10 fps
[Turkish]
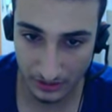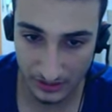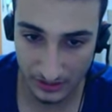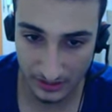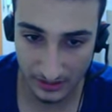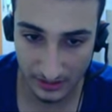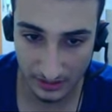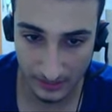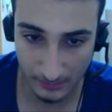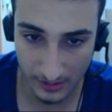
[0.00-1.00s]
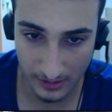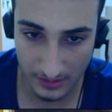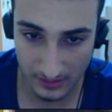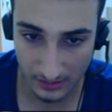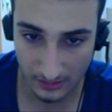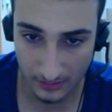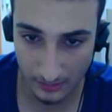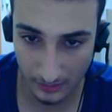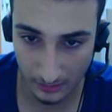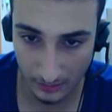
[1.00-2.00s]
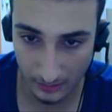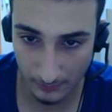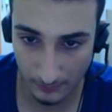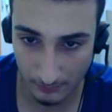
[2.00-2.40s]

İçindekilere bakarsak e,